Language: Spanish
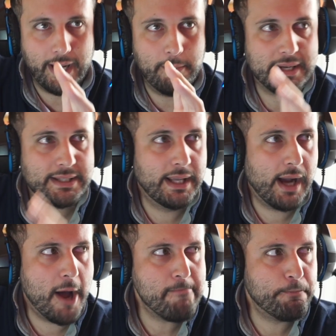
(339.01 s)

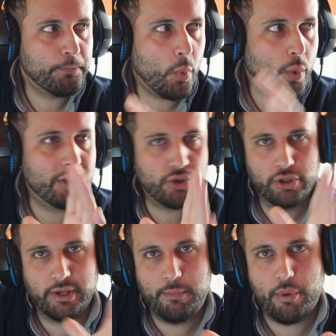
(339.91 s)
investiga cuáles son
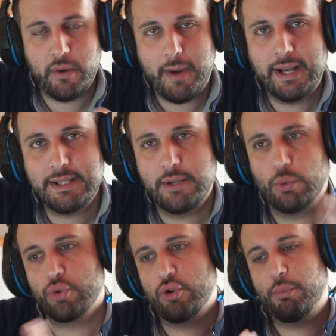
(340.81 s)
los equipos rivales,
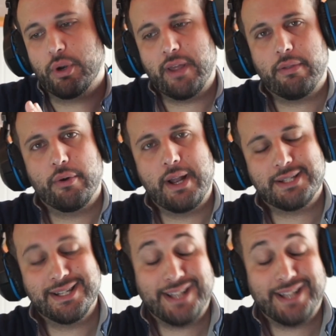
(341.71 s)
incluso por qué zonas... Es